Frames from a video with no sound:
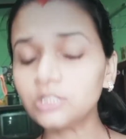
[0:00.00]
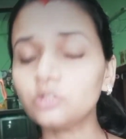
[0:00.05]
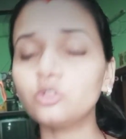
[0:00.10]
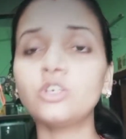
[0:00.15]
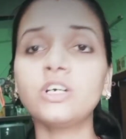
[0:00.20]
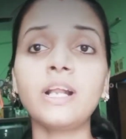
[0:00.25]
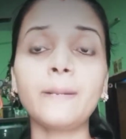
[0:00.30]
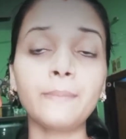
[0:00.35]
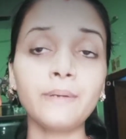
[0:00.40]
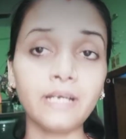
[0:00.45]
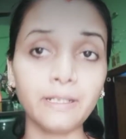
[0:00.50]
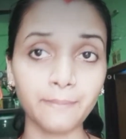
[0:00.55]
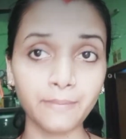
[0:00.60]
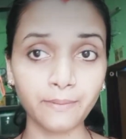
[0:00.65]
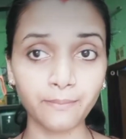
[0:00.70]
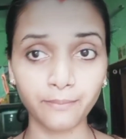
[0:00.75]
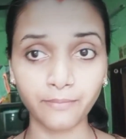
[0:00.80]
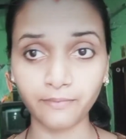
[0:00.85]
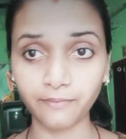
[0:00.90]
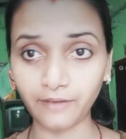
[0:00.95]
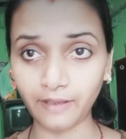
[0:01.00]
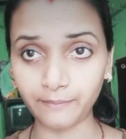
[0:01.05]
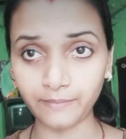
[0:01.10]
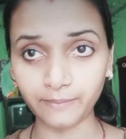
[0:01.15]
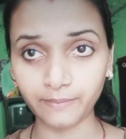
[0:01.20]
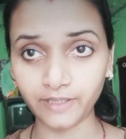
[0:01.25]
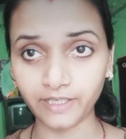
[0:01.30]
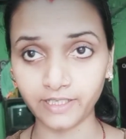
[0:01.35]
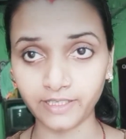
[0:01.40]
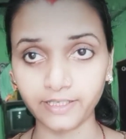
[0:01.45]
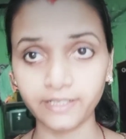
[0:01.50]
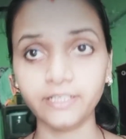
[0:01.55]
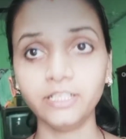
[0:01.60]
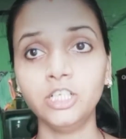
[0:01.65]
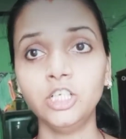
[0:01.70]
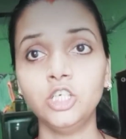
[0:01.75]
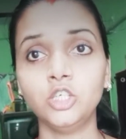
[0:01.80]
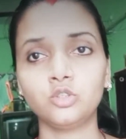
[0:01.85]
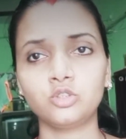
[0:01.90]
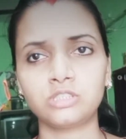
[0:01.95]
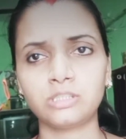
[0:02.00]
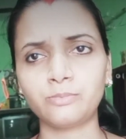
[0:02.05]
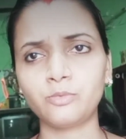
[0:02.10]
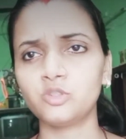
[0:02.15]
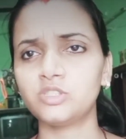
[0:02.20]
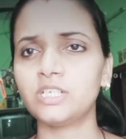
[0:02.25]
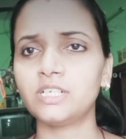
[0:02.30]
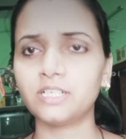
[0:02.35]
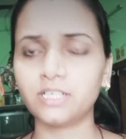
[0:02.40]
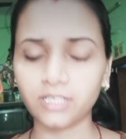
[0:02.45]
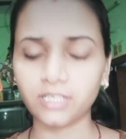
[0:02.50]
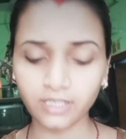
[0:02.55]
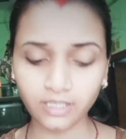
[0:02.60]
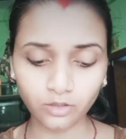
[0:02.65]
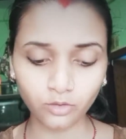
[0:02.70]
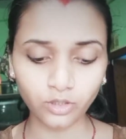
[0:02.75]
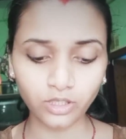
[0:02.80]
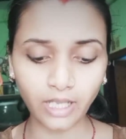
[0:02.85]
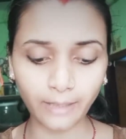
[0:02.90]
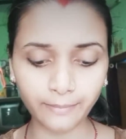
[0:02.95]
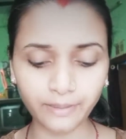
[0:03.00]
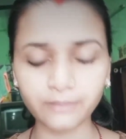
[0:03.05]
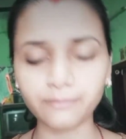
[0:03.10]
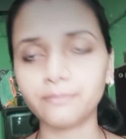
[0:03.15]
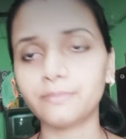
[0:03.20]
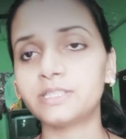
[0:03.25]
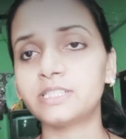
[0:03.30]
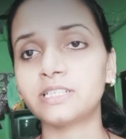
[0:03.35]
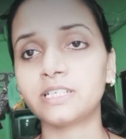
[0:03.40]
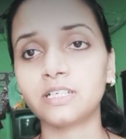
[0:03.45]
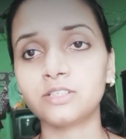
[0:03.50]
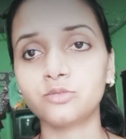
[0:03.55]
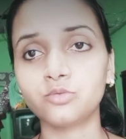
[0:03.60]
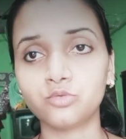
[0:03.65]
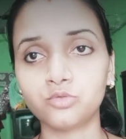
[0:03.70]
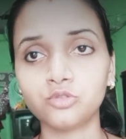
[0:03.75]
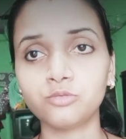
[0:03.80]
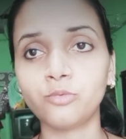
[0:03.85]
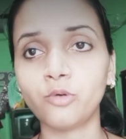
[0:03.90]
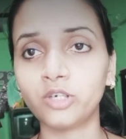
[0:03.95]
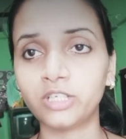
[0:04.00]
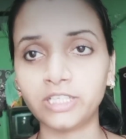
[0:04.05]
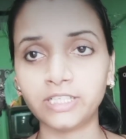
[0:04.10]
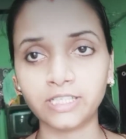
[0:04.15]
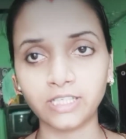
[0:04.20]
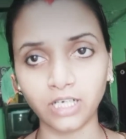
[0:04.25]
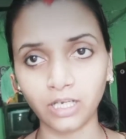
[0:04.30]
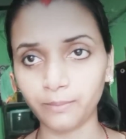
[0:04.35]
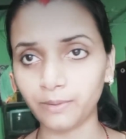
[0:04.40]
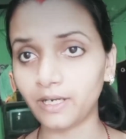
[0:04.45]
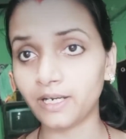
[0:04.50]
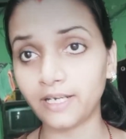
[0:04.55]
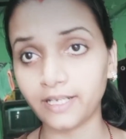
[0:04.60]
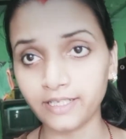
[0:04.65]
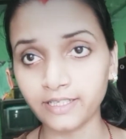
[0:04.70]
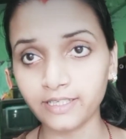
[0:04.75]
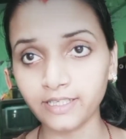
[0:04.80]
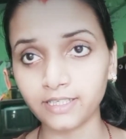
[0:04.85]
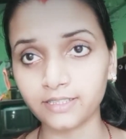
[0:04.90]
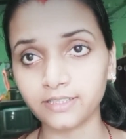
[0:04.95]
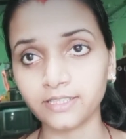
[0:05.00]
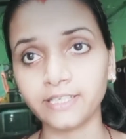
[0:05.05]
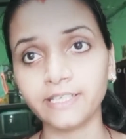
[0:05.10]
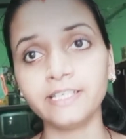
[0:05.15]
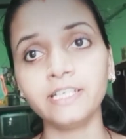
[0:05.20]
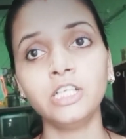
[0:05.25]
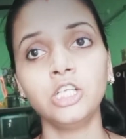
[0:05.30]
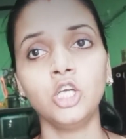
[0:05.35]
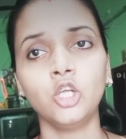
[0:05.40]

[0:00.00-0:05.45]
तो अगर आपके घर में तो फैमिली बड़े हैं तो सपोज अगर कोई आपका बच्चे का सपोर्ट खिलाना पिलाना नहीं करते हैं